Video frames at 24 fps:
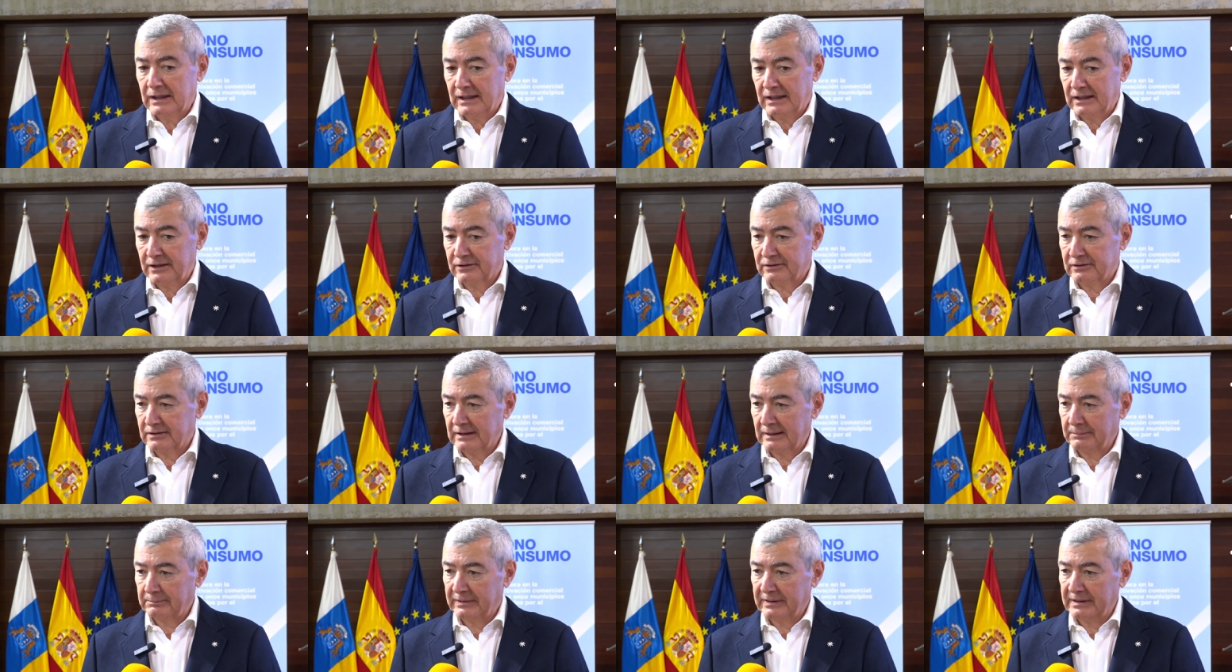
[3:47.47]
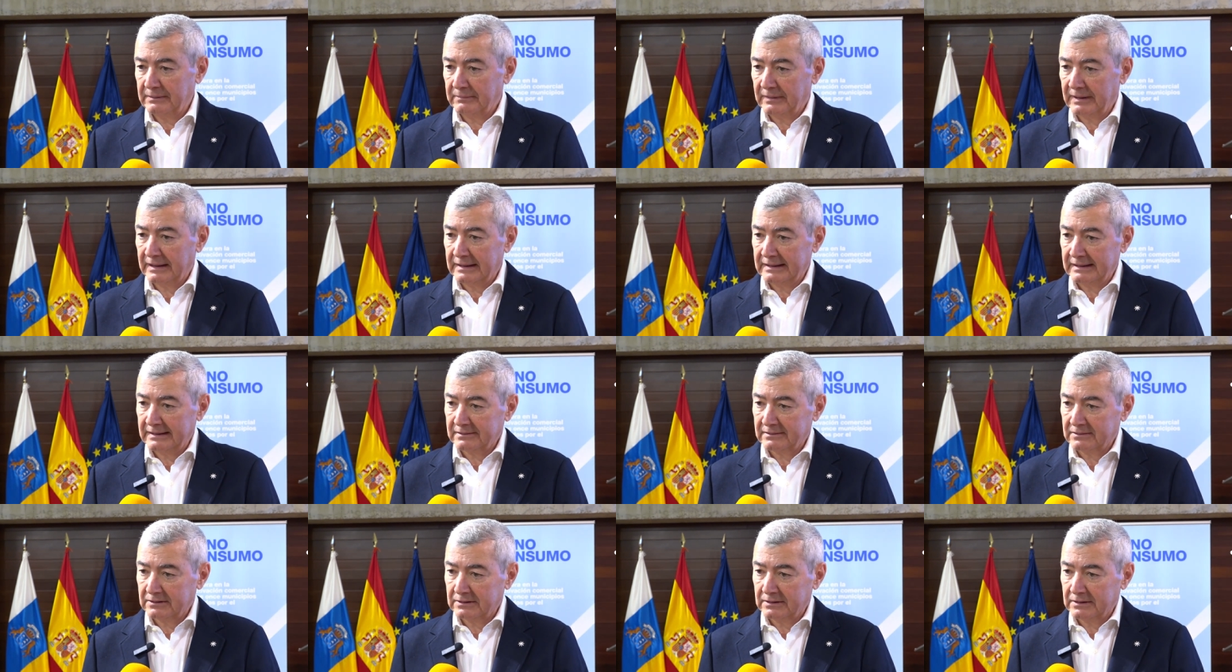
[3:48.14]
esas pymes
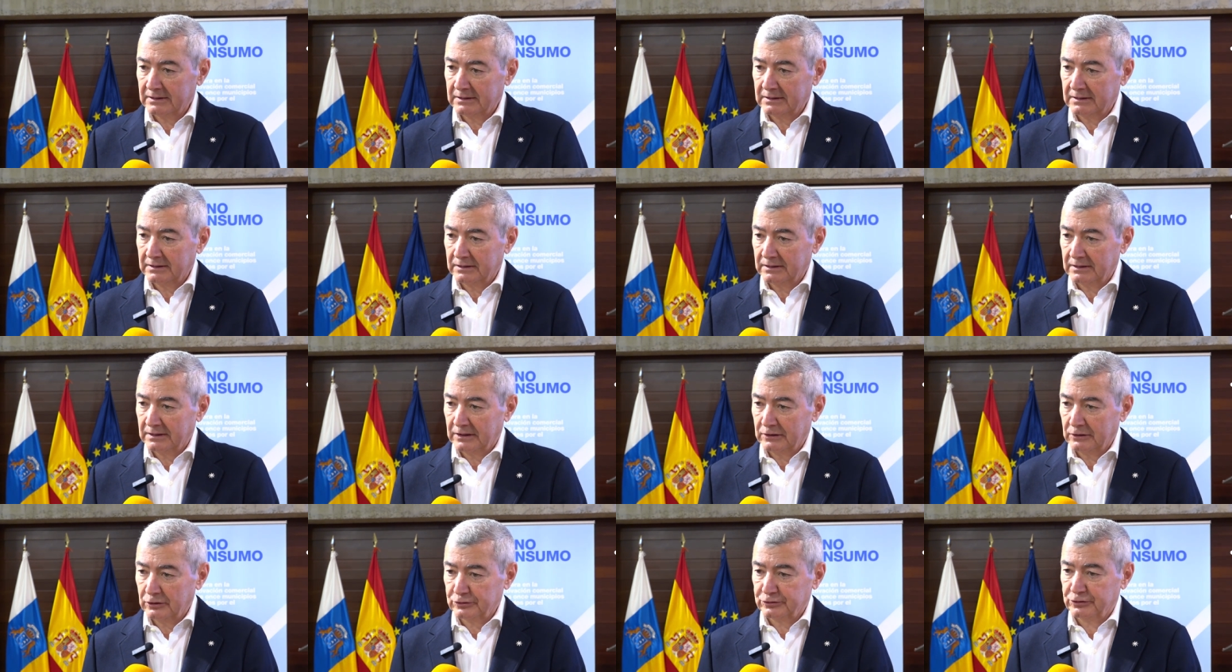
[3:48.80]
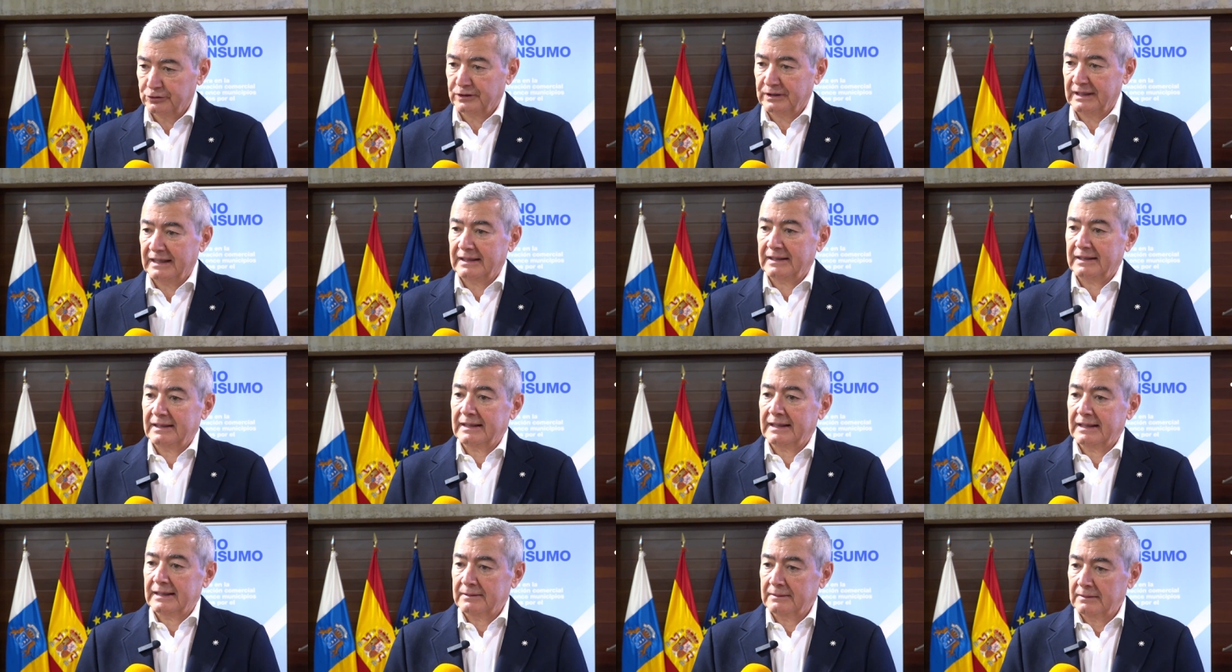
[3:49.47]
y esos negocios que
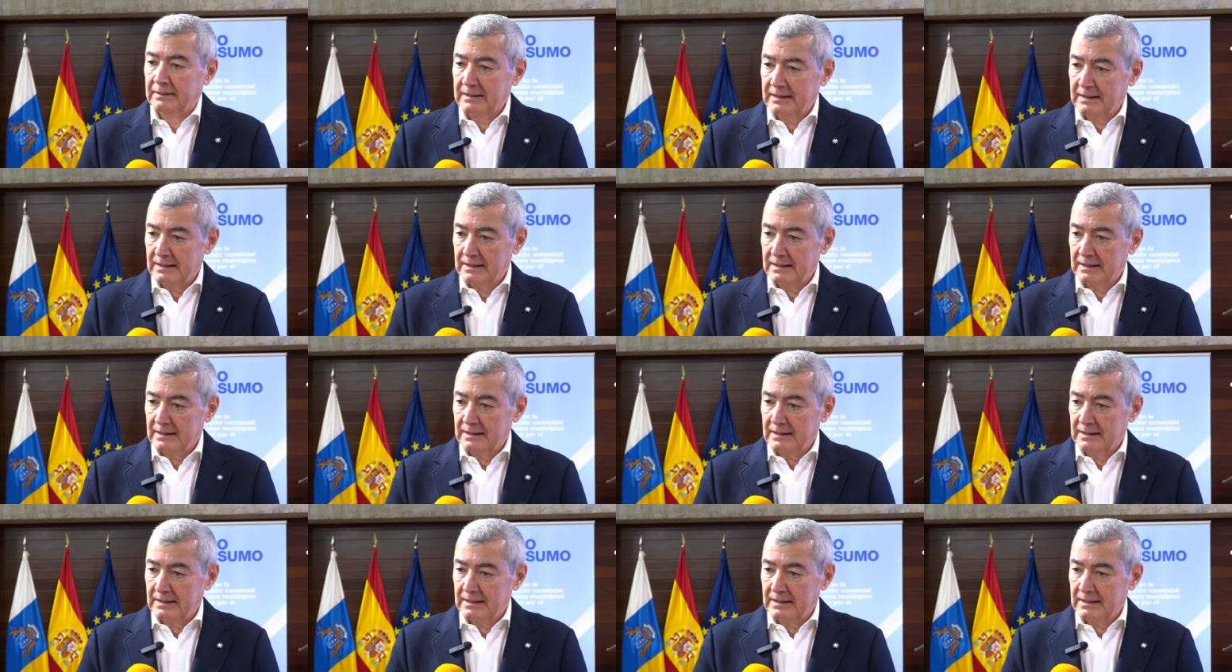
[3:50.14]
quieran